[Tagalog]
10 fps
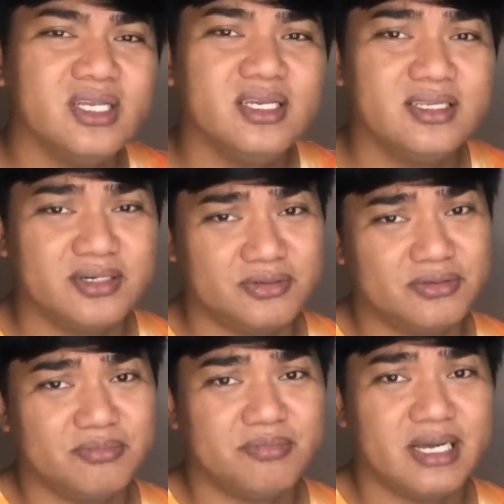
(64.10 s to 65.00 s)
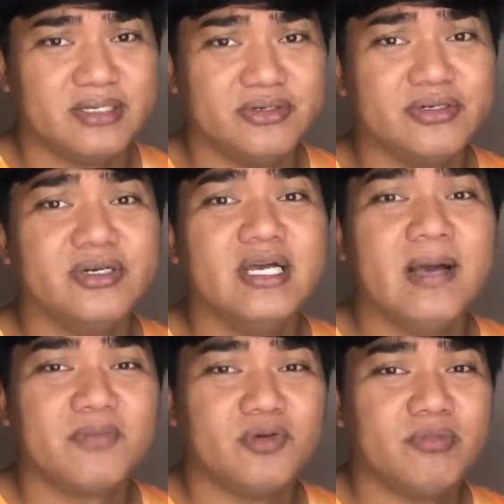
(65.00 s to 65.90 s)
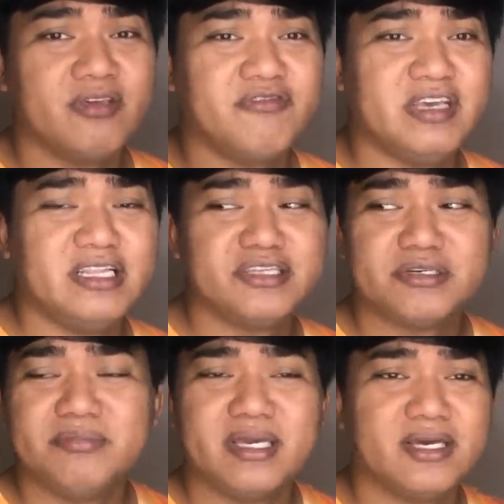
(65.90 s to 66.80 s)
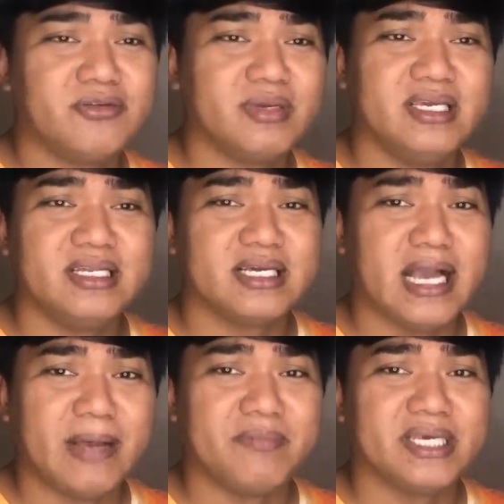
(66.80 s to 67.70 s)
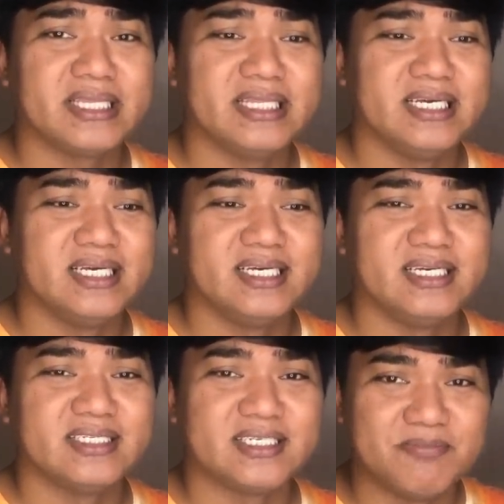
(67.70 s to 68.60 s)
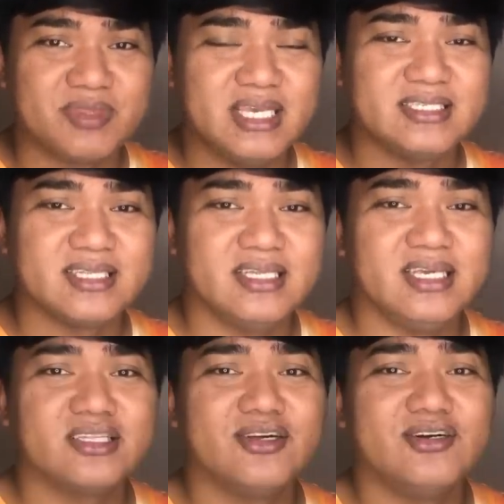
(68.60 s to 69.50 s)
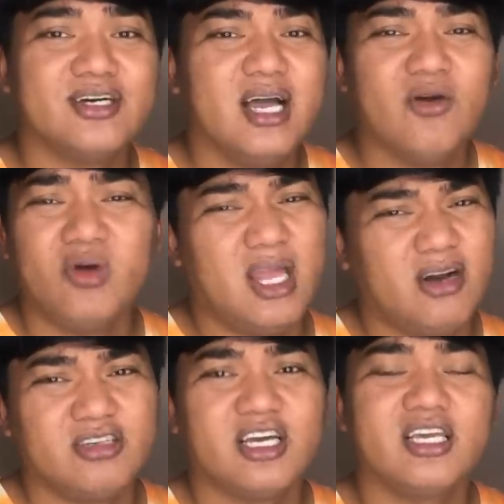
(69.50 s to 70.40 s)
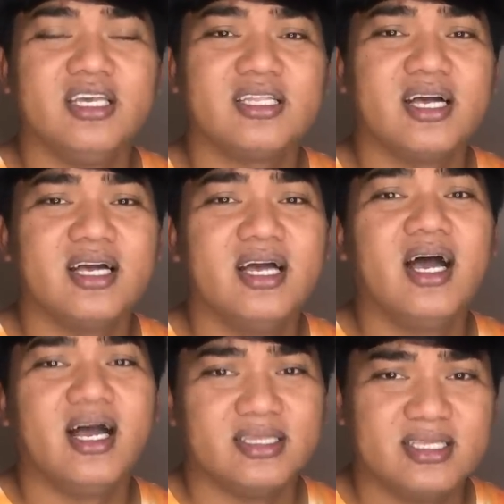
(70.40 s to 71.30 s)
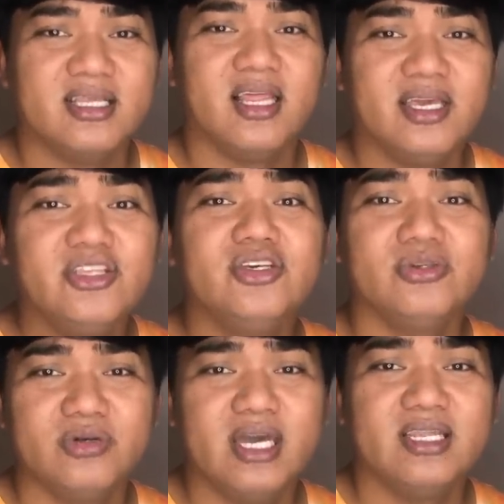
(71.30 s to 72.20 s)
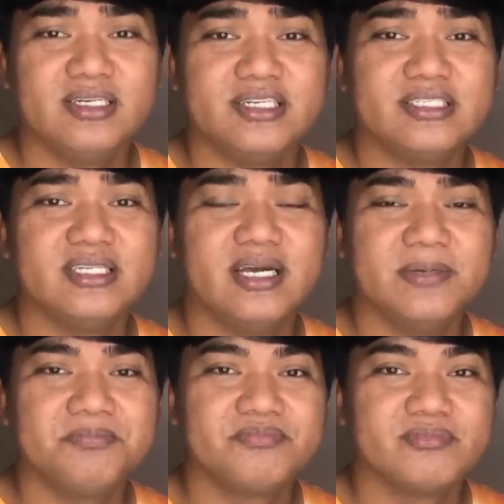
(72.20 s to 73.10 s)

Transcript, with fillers: tinignan ko kung paano, kung may filter ba yan, may ginagamit na something sa TikTok, wala akong nakita. Until I knew, I learned na